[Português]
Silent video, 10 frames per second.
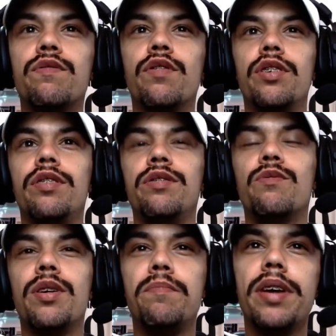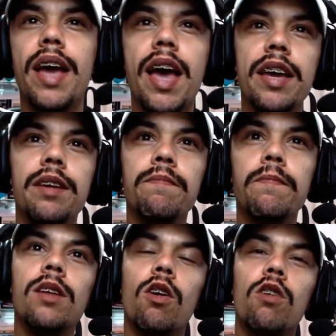que foi no EBR,
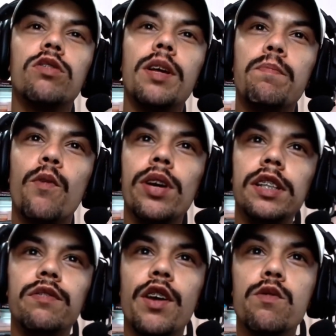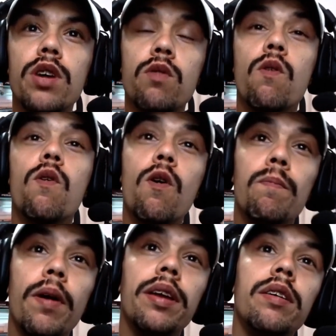e logo depois veio o Ego
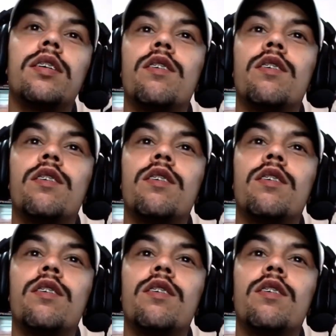Open,